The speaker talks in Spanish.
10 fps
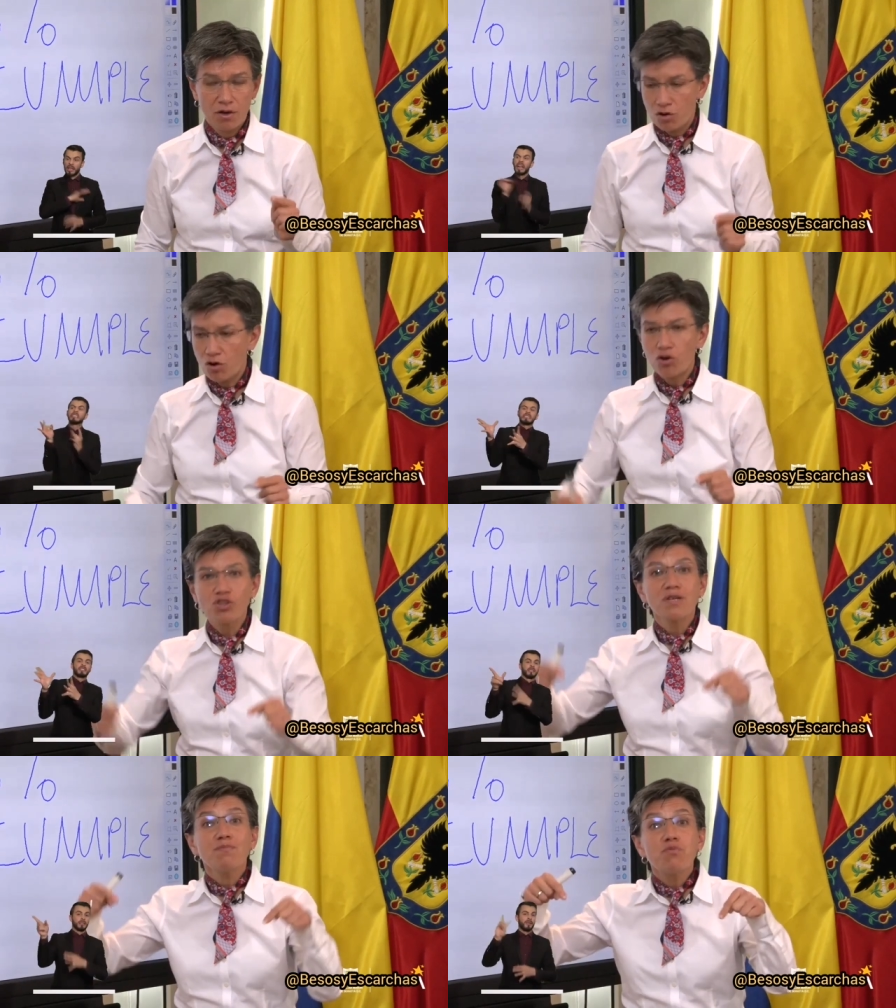Con
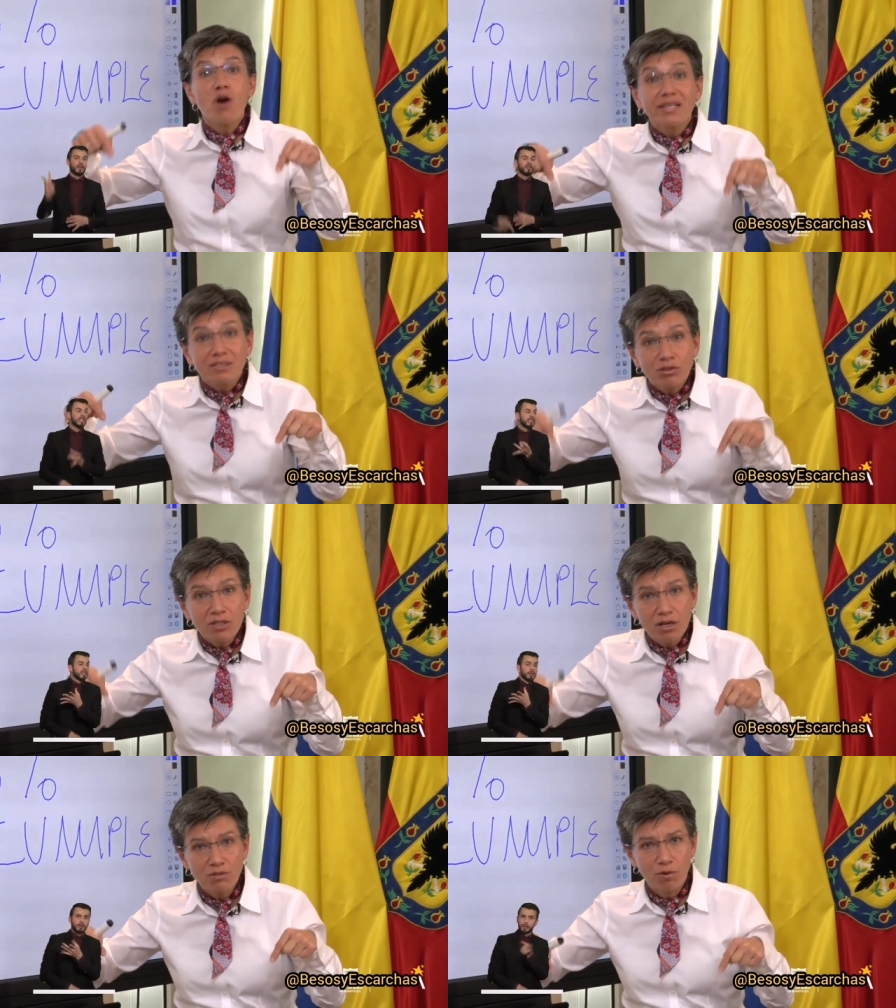los impuestos
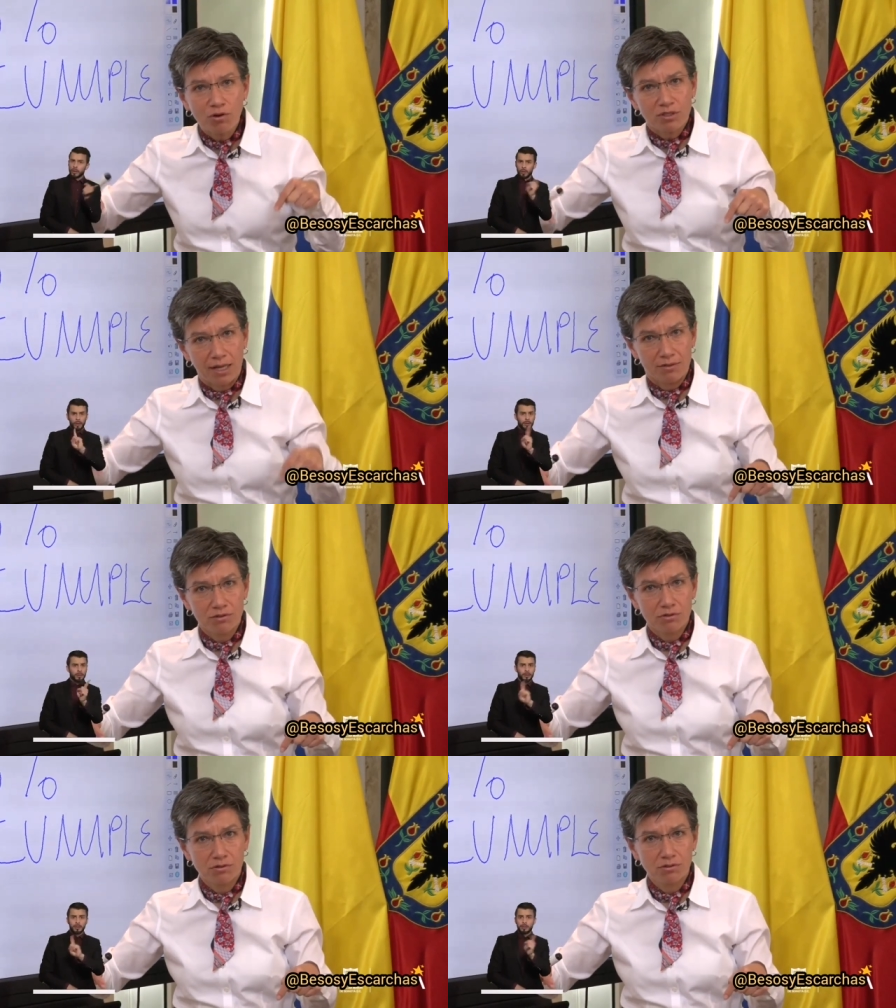de los
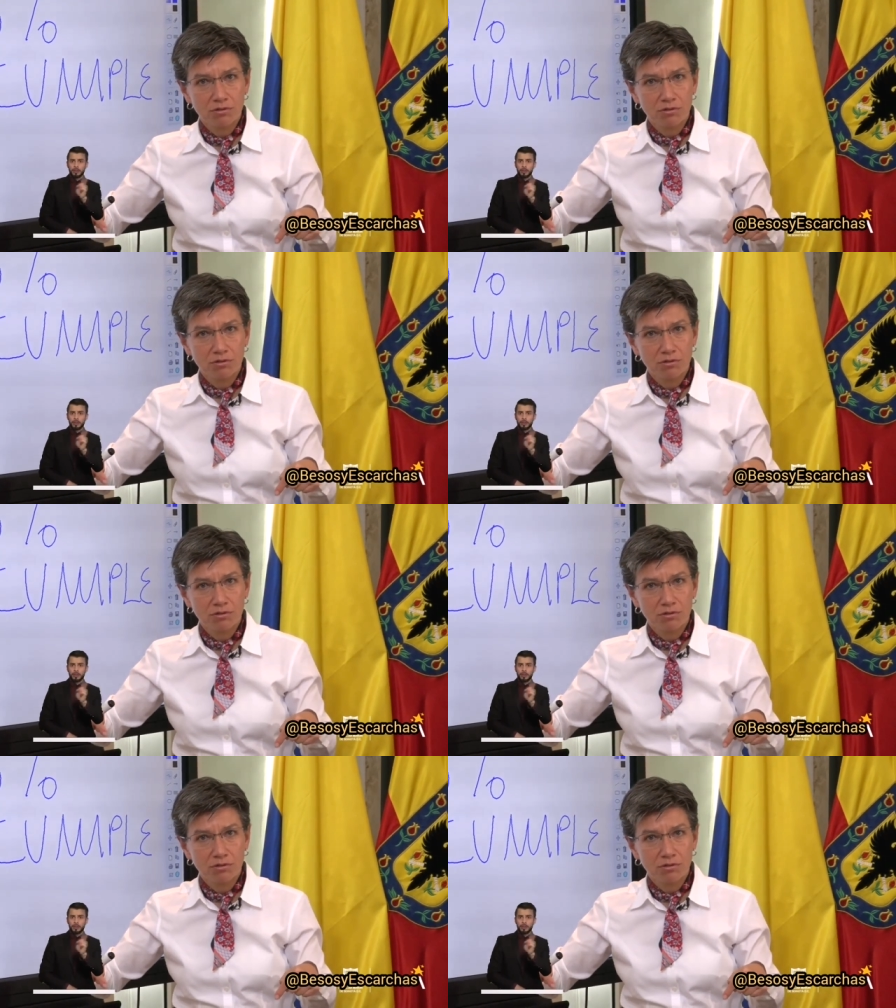bogotanos,